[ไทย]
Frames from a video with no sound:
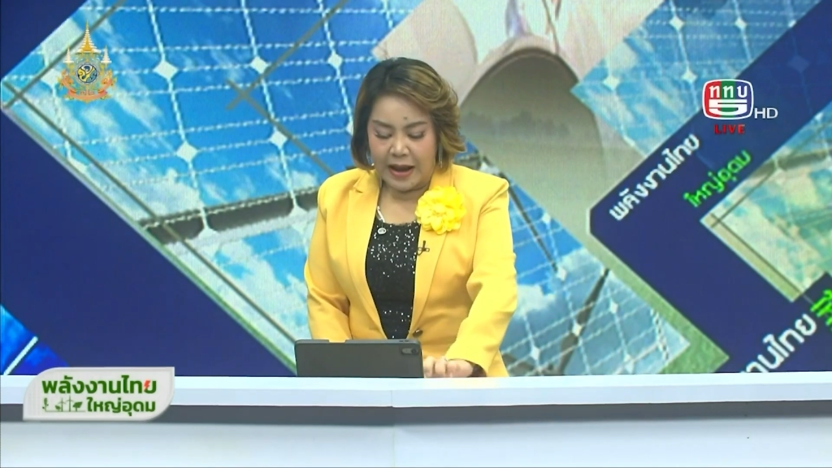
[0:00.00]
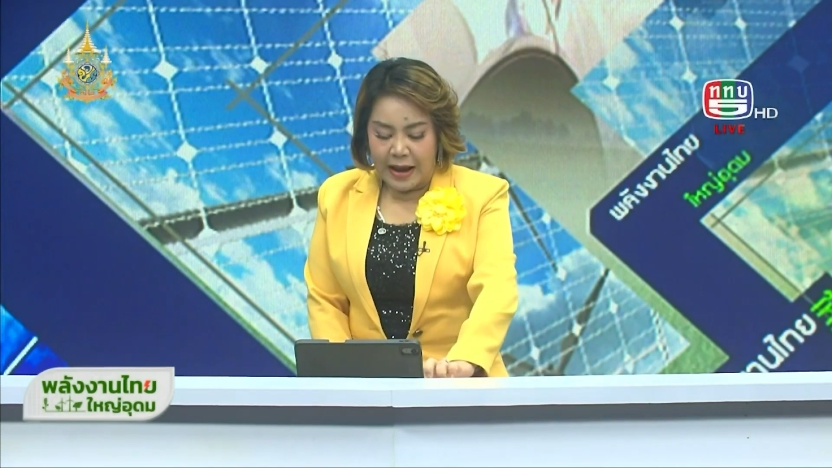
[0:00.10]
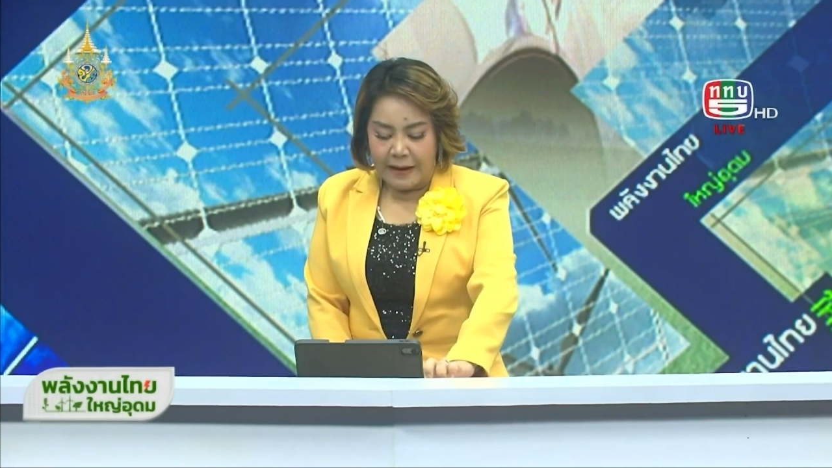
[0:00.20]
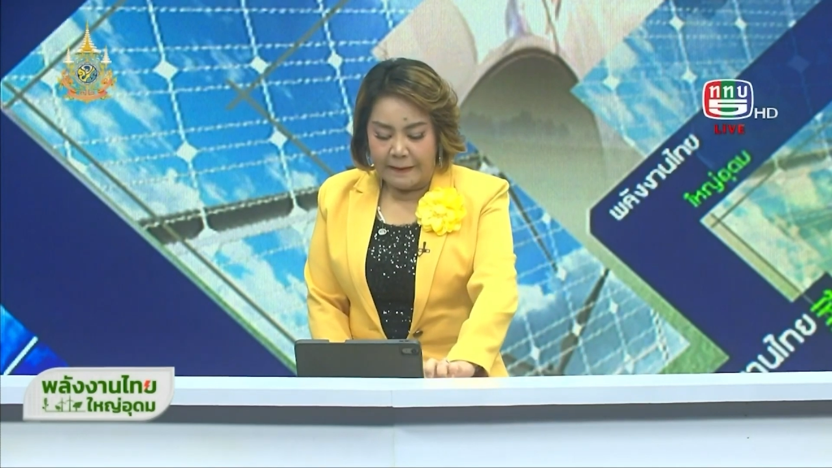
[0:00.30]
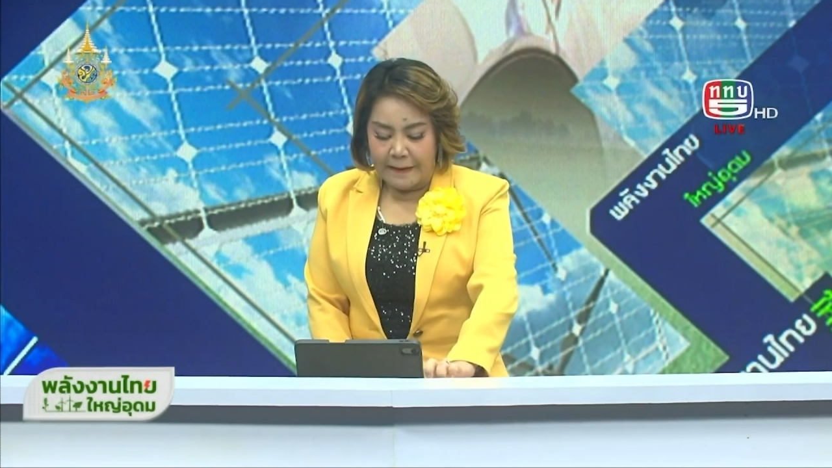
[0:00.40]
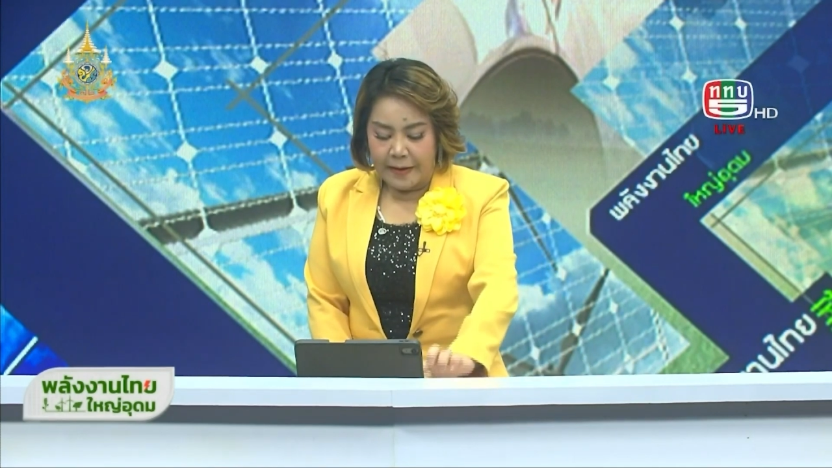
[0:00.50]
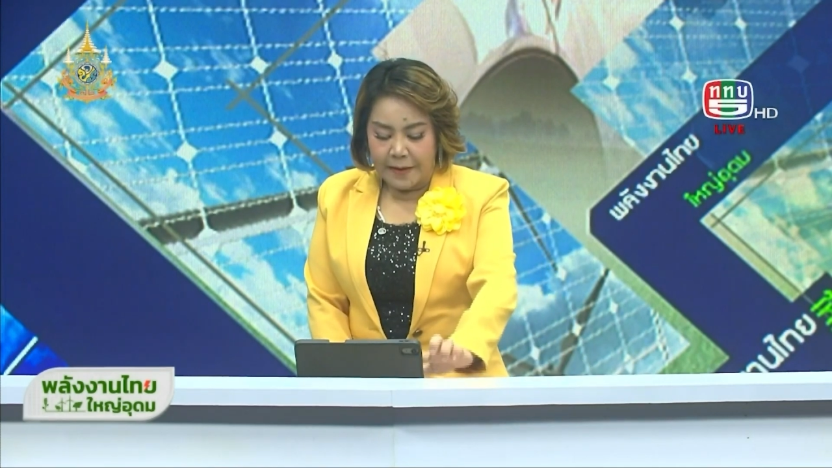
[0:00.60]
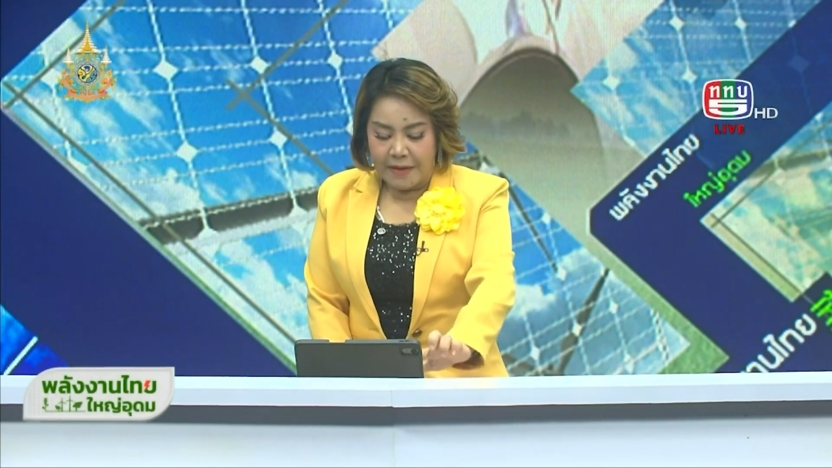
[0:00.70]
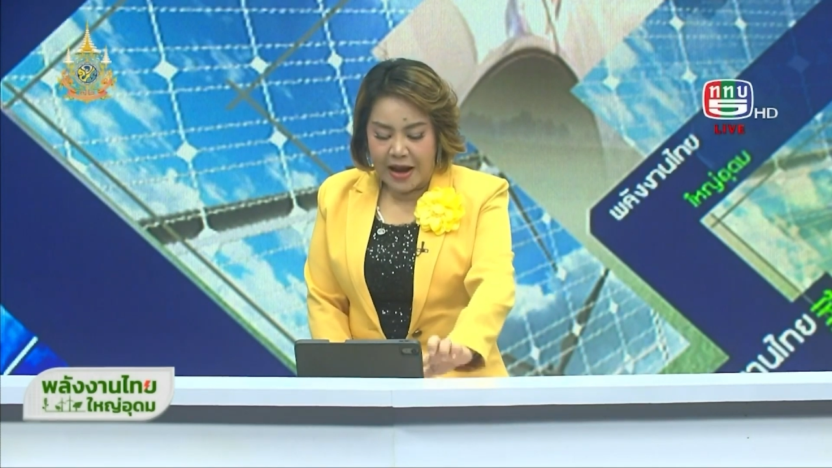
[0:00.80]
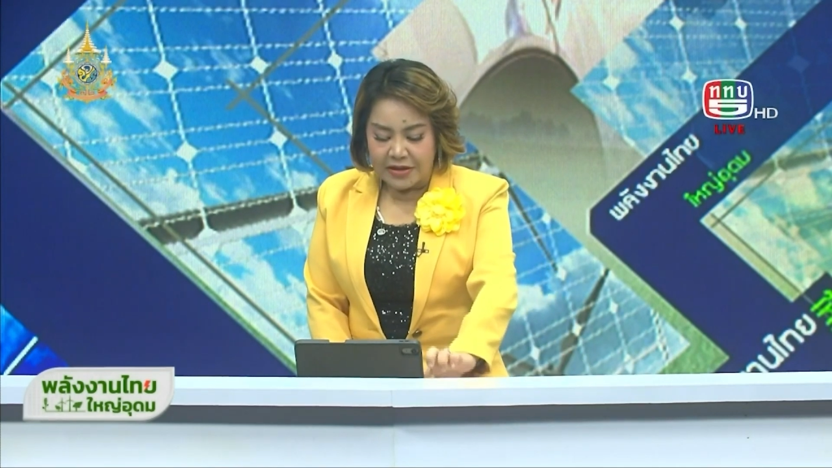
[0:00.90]
อ่ะ
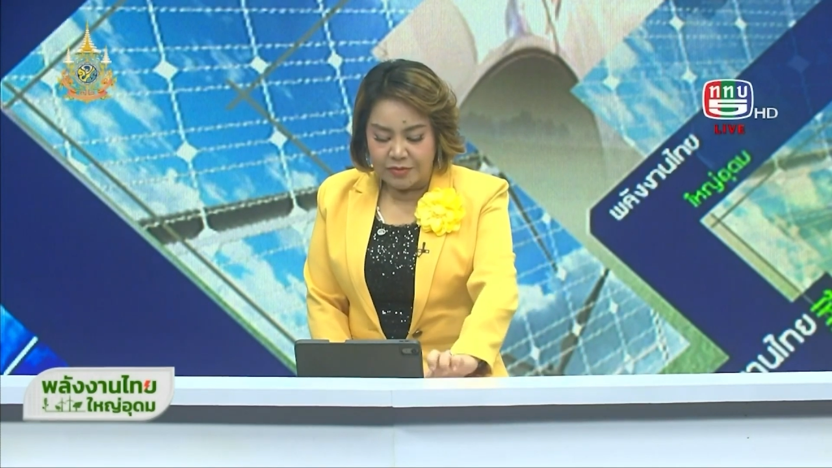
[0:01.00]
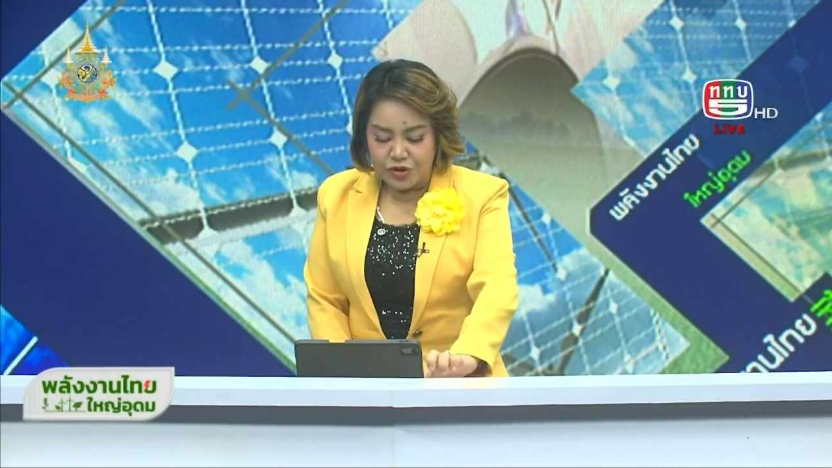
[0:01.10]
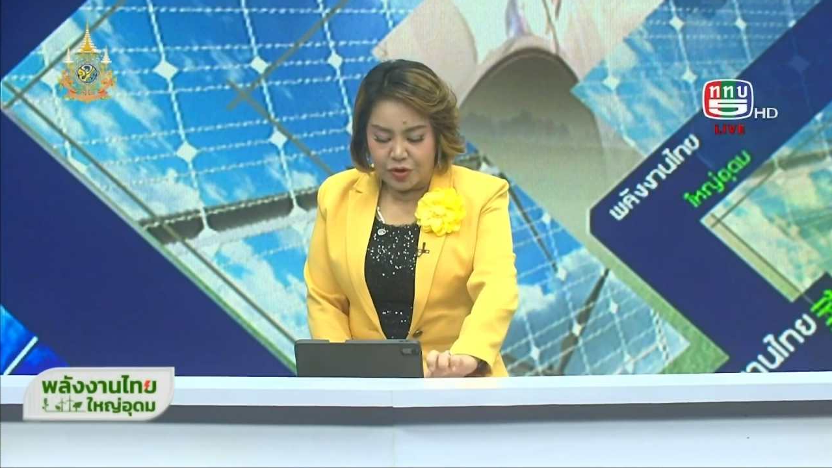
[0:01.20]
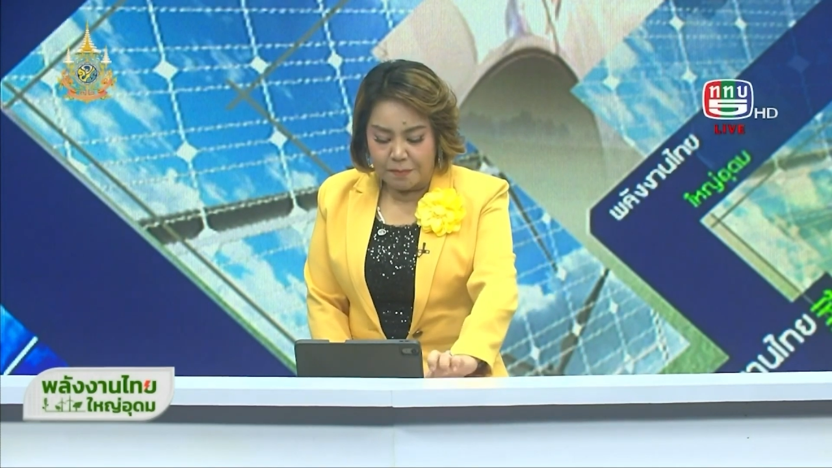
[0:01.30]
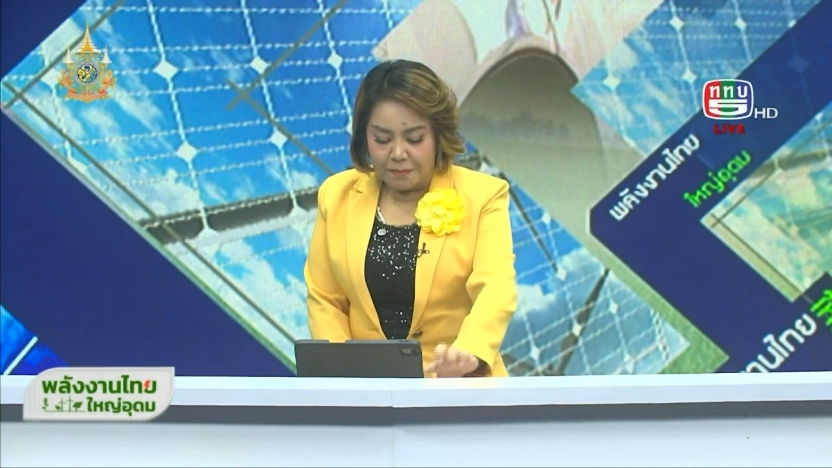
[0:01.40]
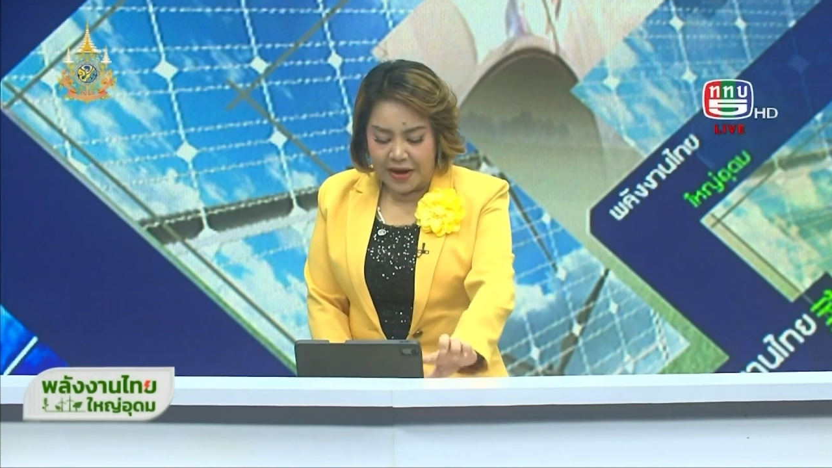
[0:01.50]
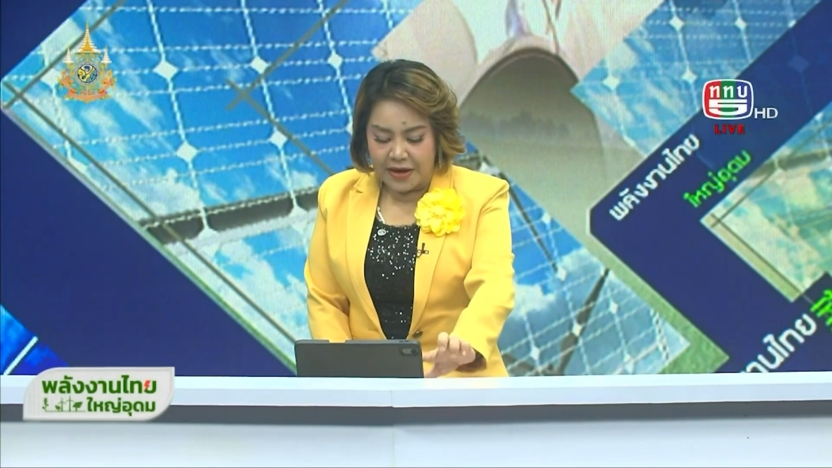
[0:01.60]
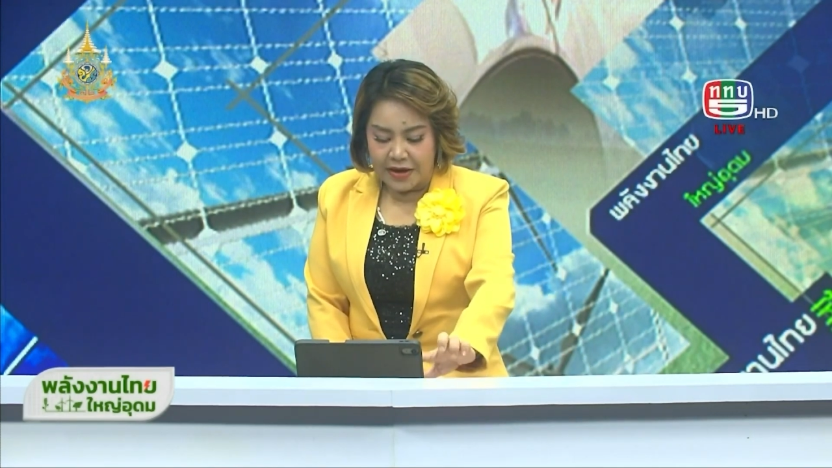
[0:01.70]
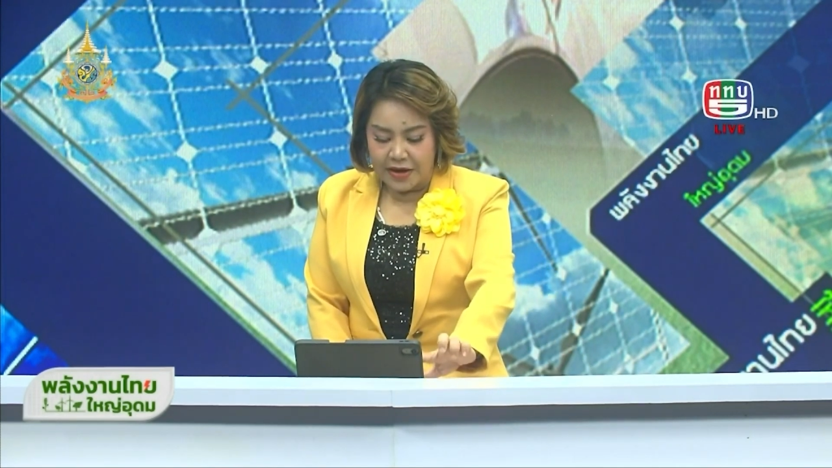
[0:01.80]
พาท่านผู้ชมไป